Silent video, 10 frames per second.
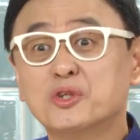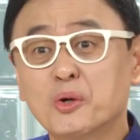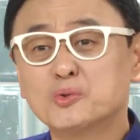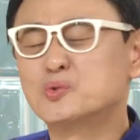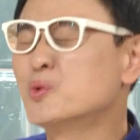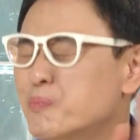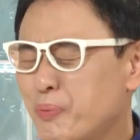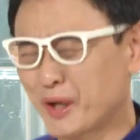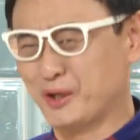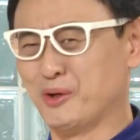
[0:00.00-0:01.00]
어디요?
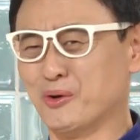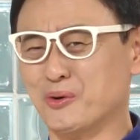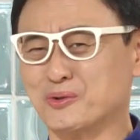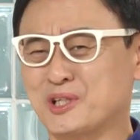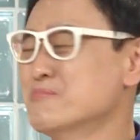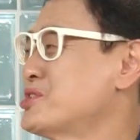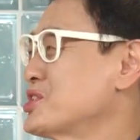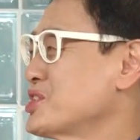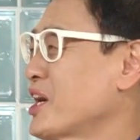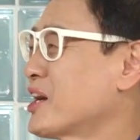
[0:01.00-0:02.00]
뚝배기요. 네.
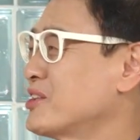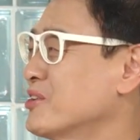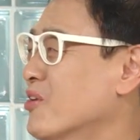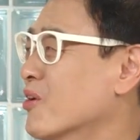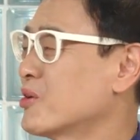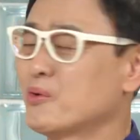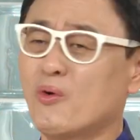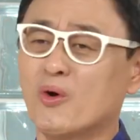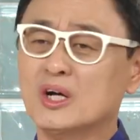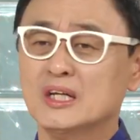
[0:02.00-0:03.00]
김치찌개 같은 거.
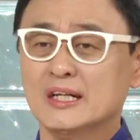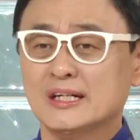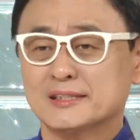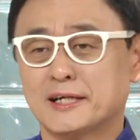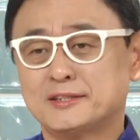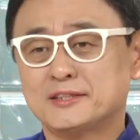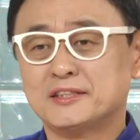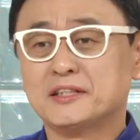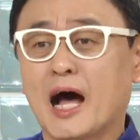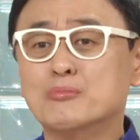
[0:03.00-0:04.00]
그리고 사실은
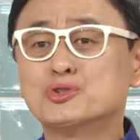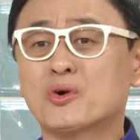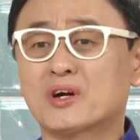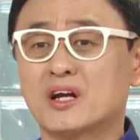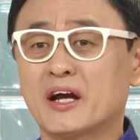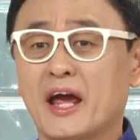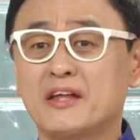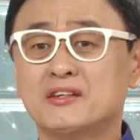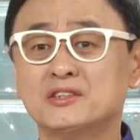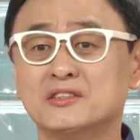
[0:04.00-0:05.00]
이 나무젓가락,
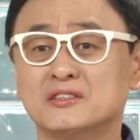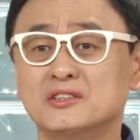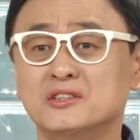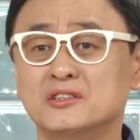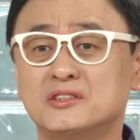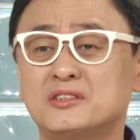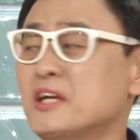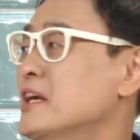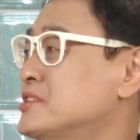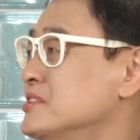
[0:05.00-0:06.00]
애들은 이
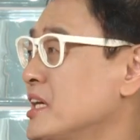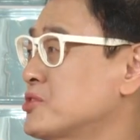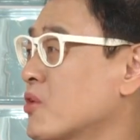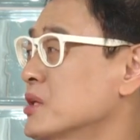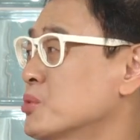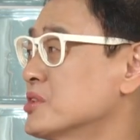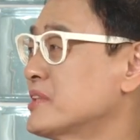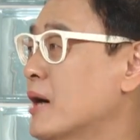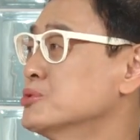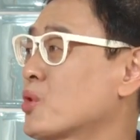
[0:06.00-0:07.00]
스테인레스를 잘 젓가락 못해서
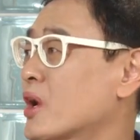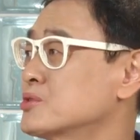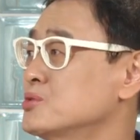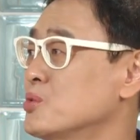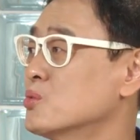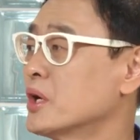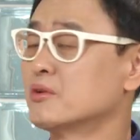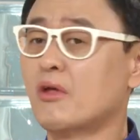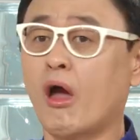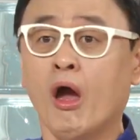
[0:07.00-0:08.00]
나무젓가락 씹는 경우가
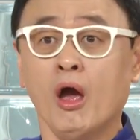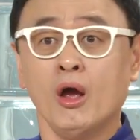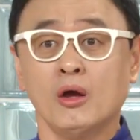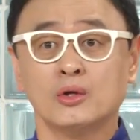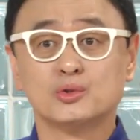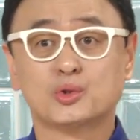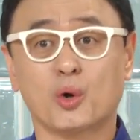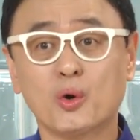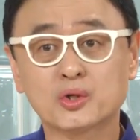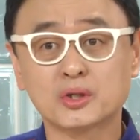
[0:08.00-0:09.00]
있는데 네.
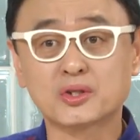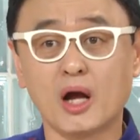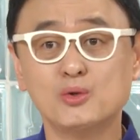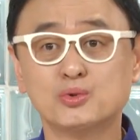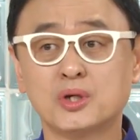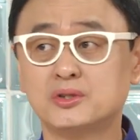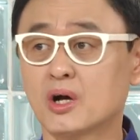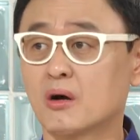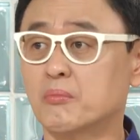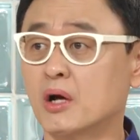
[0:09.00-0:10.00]
저렇게
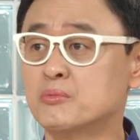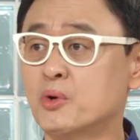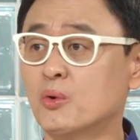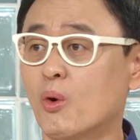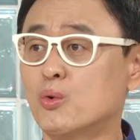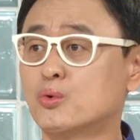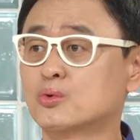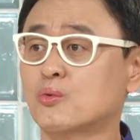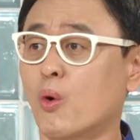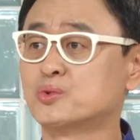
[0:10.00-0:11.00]
잔류세제가 많으면 어 이거
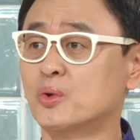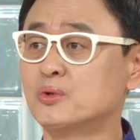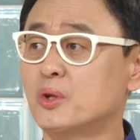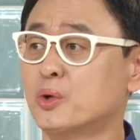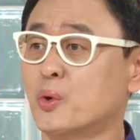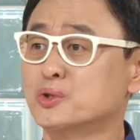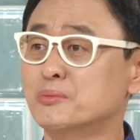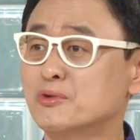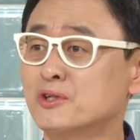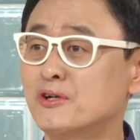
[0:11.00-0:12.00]
걱정인데요,
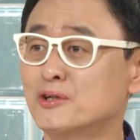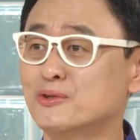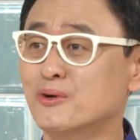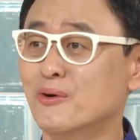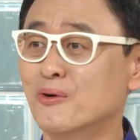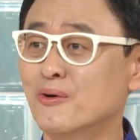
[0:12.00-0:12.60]
교수님. 큰일 났어요.